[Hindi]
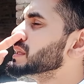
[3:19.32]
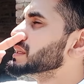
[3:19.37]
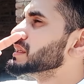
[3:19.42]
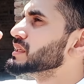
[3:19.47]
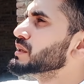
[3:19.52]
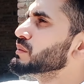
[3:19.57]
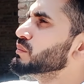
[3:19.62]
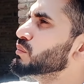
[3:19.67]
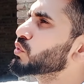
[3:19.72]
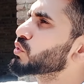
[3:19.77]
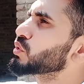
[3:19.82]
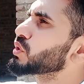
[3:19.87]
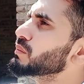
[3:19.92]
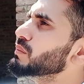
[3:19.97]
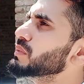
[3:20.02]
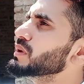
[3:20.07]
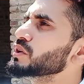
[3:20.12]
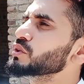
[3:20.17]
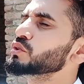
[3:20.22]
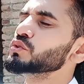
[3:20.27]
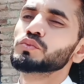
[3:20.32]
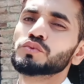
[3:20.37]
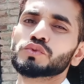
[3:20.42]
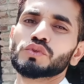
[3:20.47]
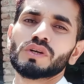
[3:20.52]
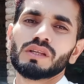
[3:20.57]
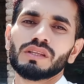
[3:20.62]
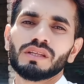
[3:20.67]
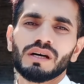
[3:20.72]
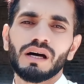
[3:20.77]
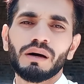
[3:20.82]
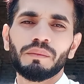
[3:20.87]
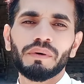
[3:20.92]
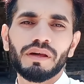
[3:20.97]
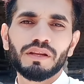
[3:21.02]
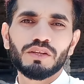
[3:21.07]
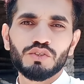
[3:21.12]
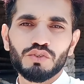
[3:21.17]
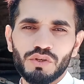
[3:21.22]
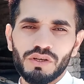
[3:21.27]
ये मुकम्मल ही डूब चुका था
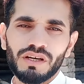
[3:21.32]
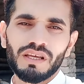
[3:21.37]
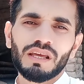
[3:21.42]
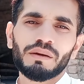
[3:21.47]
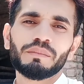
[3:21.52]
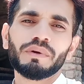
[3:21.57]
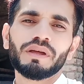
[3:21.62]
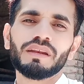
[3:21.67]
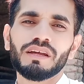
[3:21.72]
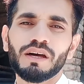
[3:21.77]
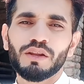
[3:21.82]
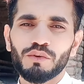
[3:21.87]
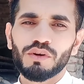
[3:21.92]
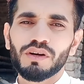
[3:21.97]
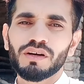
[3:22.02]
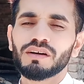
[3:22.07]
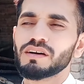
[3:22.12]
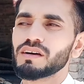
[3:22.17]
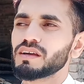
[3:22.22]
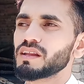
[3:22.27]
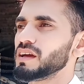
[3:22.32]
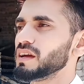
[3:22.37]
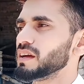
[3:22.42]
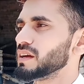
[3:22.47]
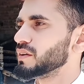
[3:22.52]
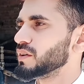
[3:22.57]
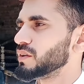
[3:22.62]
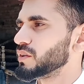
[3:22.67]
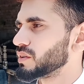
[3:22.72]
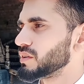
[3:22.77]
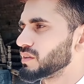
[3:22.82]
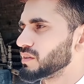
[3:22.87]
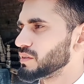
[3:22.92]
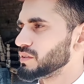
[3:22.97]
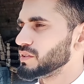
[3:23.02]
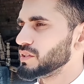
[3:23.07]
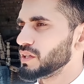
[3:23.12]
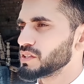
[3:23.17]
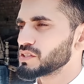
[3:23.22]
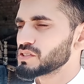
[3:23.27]
हमारे जो घर है मेरे नानों का घर है और
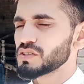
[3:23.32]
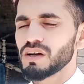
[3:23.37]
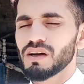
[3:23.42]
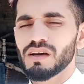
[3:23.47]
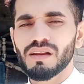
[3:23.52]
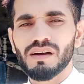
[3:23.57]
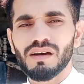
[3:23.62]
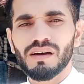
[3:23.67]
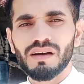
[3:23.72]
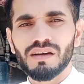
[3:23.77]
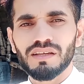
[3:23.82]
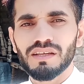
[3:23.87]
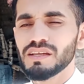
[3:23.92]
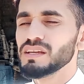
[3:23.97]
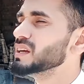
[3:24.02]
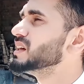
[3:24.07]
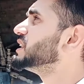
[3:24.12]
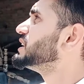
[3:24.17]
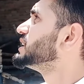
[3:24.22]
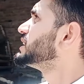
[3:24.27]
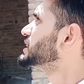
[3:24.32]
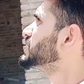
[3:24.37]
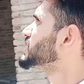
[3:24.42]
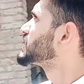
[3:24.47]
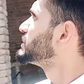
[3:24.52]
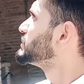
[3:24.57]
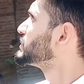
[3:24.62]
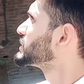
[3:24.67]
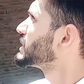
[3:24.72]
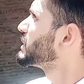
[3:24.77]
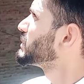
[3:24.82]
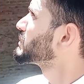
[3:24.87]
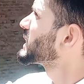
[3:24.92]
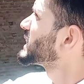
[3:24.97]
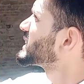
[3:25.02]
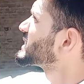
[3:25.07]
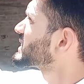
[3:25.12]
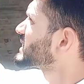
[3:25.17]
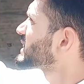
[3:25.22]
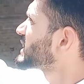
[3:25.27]
ये सारा ही इसकी मतलब आप
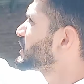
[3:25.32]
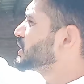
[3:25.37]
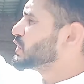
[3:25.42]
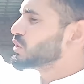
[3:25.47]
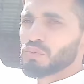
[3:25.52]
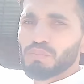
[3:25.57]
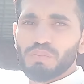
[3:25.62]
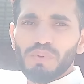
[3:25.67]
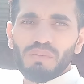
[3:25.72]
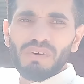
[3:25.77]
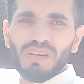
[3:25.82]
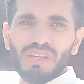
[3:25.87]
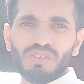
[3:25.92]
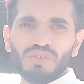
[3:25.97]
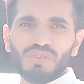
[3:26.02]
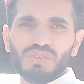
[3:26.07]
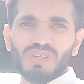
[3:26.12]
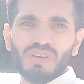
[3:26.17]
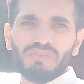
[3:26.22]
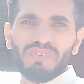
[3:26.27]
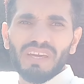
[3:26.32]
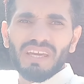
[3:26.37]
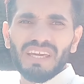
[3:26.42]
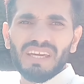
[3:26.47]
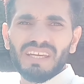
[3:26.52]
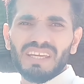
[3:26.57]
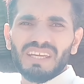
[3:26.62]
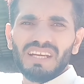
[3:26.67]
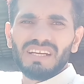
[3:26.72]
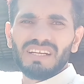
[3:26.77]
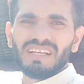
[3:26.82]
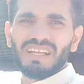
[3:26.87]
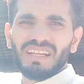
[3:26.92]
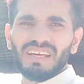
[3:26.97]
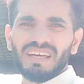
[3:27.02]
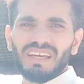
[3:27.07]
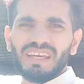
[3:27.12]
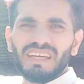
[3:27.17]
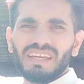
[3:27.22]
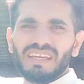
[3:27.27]
कह सकते हैं ये ऊपर वाली जो सिर्फ एक इंट है
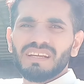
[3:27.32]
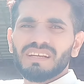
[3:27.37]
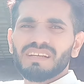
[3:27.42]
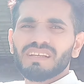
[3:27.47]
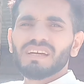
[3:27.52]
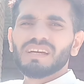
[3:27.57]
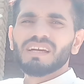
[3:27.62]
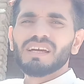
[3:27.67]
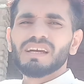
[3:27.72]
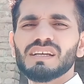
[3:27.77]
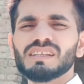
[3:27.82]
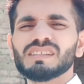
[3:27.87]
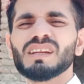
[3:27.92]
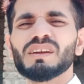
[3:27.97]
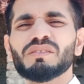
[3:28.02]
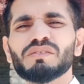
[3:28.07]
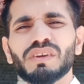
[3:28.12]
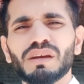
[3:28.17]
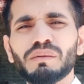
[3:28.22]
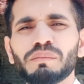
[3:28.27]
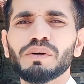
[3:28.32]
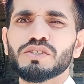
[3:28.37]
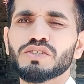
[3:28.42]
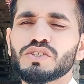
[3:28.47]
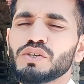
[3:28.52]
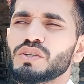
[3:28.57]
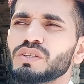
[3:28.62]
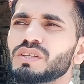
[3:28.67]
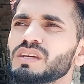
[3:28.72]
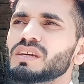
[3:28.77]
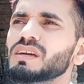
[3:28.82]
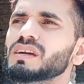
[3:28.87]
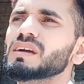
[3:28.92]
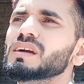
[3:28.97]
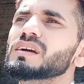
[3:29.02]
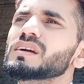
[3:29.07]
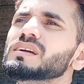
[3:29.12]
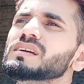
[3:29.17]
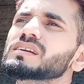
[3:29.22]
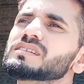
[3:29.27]
ना एक इंट सिर्फ ये बची हुई थी
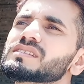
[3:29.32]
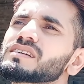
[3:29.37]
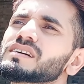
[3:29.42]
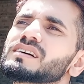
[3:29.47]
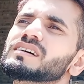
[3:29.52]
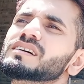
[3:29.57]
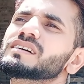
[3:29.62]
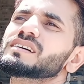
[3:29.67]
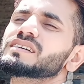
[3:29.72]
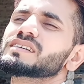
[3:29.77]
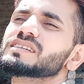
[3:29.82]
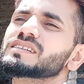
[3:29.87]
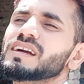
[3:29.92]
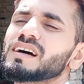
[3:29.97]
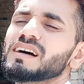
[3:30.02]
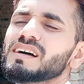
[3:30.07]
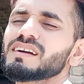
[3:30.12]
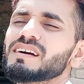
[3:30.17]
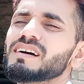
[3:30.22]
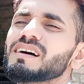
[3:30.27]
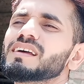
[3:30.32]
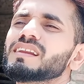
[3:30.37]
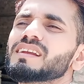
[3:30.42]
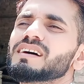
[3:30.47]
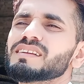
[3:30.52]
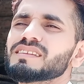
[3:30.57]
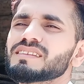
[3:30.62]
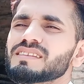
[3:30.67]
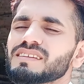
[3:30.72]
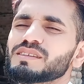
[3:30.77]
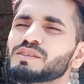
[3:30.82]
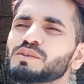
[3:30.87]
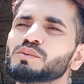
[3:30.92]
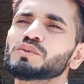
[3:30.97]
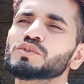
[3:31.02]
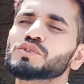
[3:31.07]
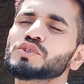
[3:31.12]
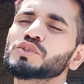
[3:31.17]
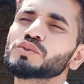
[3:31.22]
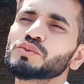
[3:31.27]
इसका यहाँ का हालात
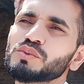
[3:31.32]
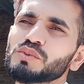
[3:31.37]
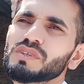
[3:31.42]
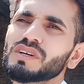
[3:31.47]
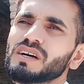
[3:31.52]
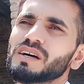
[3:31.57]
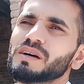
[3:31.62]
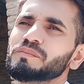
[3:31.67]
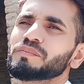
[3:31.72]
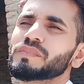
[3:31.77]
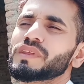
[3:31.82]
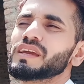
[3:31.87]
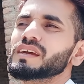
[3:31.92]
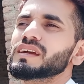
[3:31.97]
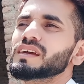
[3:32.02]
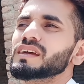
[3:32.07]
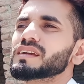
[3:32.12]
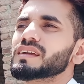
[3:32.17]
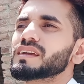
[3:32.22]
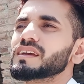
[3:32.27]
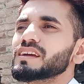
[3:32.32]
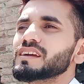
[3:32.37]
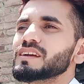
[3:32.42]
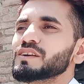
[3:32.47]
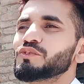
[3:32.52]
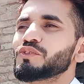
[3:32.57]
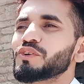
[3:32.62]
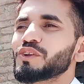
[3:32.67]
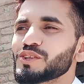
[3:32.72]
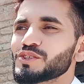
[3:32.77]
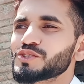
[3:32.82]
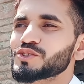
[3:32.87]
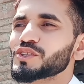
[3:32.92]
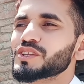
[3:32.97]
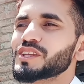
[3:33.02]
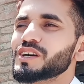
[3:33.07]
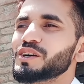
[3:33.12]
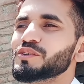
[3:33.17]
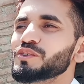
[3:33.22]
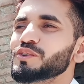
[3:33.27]
कुछ यूँ था कि फ्रिज जो
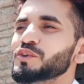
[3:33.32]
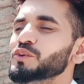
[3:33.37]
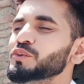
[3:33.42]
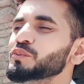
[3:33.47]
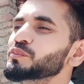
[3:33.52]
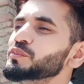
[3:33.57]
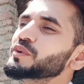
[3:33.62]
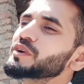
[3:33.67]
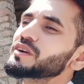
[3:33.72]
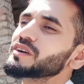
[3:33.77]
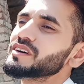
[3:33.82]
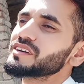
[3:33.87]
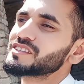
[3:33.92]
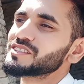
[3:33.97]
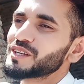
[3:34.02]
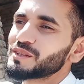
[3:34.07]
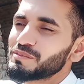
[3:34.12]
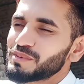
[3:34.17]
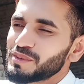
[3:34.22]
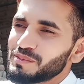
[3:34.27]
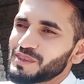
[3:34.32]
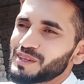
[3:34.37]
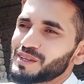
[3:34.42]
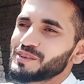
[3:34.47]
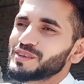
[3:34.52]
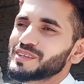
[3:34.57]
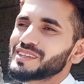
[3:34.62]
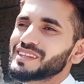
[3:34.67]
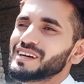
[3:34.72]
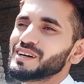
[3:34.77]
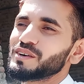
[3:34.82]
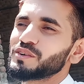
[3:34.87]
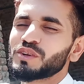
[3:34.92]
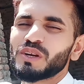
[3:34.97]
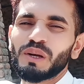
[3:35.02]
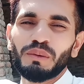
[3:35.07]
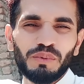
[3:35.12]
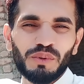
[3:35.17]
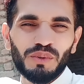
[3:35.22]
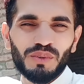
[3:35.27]
था वो ऊपर छत पर पड़ा हुआ था और
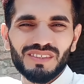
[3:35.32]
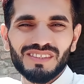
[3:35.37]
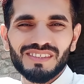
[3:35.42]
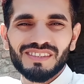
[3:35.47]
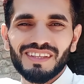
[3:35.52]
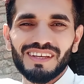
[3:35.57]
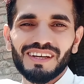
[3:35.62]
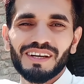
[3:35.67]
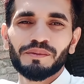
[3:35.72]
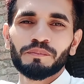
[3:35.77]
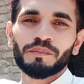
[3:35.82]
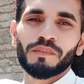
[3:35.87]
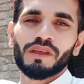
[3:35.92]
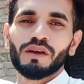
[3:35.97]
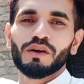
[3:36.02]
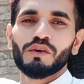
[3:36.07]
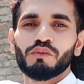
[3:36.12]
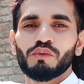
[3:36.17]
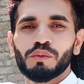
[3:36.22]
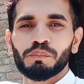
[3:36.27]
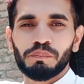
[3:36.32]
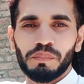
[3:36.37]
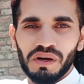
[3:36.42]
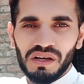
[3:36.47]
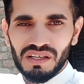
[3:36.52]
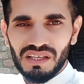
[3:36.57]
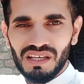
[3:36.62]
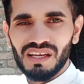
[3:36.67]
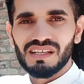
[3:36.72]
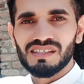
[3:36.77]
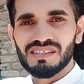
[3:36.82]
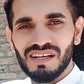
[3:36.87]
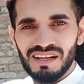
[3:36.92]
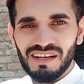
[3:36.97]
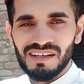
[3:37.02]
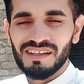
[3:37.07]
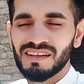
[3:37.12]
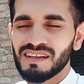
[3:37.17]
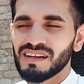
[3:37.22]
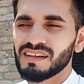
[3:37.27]
कंप्यूटर जो था वो पंखे के साथ
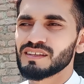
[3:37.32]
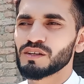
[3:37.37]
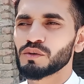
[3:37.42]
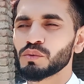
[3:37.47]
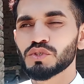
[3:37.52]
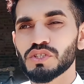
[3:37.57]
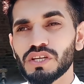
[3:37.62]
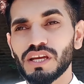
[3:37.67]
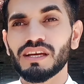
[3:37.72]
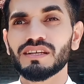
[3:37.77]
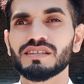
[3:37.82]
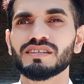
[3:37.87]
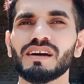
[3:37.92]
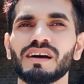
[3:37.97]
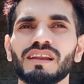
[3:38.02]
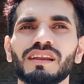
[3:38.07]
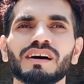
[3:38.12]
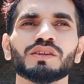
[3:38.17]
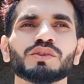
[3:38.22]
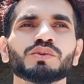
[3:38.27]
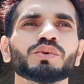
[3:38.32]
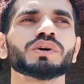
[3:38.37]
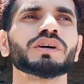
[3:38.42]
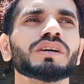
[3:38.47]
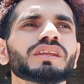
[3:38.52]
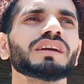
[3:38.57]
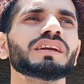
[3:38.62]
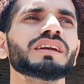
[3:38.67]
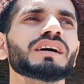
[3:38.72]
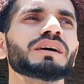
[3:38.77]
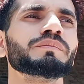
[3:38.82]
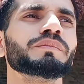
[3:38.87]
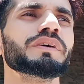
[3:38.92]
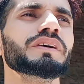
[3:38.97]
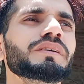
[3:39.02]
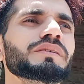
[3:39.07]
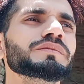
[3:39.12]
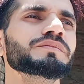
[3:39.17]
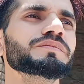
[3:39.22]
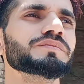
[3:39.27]
लटक रहा था कुछ ऐसे हालात हो गए थे यहाँ पे